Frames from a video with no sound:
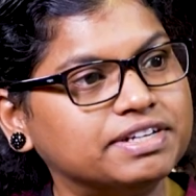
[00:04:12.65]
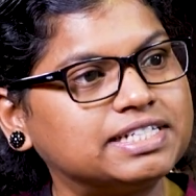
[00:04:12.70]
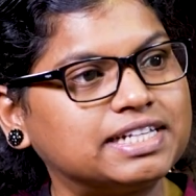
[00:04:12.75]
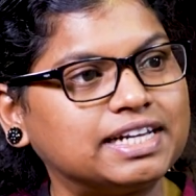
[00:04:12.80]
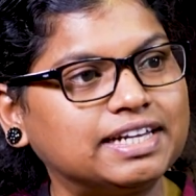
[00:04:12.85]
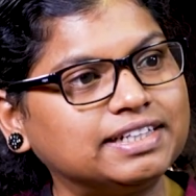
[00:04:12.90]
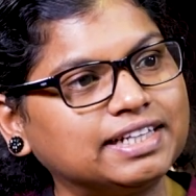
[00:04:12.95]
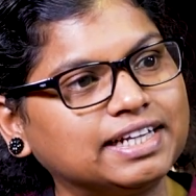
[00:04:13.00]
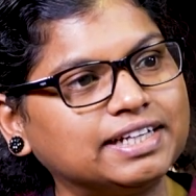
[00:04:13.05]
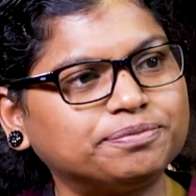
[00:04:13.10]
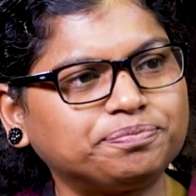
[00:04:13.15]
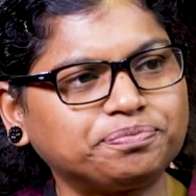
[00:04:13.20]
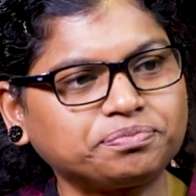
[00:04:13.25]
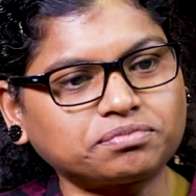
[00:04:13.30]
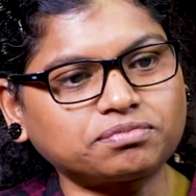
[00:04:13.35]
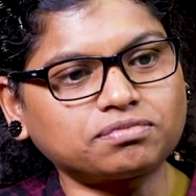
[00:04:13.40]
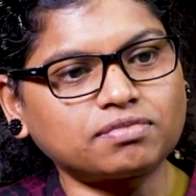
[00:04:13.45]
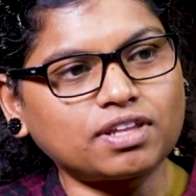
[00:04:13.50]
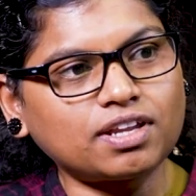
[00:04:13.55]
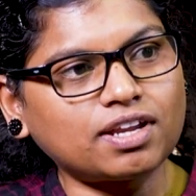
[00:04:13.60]
வயசுலேருந்தே
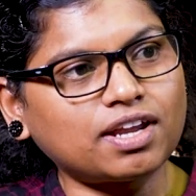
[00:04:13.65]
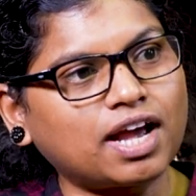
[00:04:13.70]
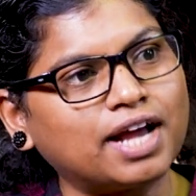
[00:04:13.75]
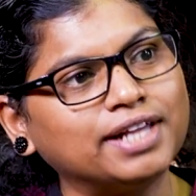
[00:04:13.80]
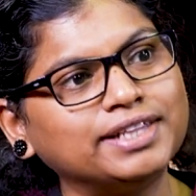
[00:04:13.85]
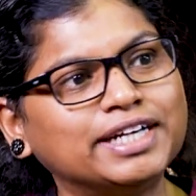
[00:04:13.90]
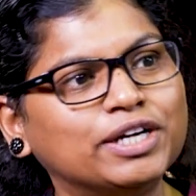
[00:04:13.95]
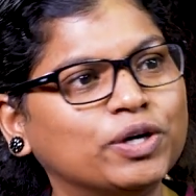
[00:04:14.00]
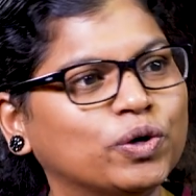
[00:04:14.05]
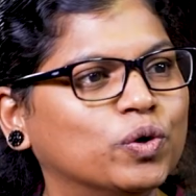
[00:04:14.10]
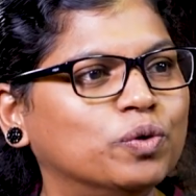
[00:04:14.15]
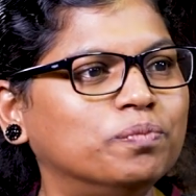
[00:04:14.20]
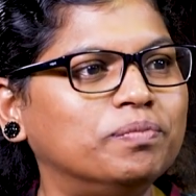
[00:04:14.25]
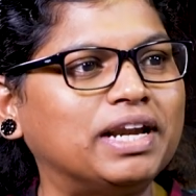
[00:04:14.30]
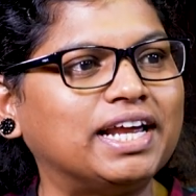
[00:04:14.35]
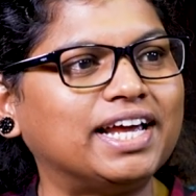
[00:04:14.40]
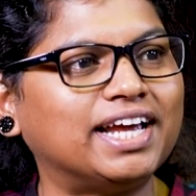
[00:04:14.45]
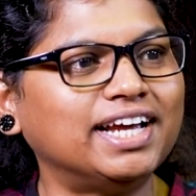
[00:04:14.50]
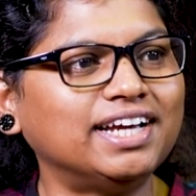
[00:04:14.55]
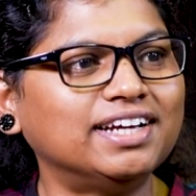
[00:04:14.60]
அந்த
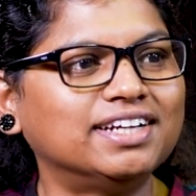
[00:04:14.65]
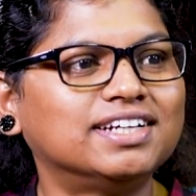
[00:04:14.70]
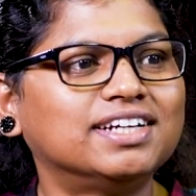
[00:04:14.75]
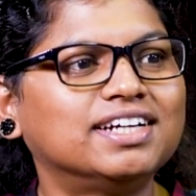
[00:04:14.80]
ஹோம்லேயே